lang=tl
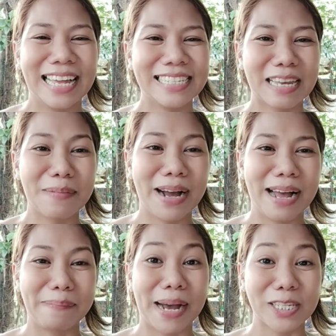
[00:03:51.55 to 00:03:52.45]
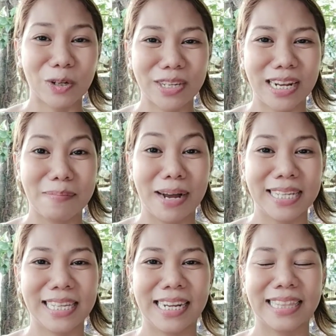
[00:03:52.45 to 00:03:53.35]
At sa mga pasok niya ng
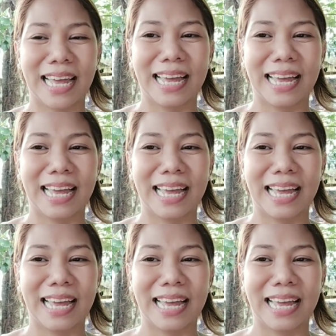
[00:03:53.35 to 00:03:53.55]
mga salita.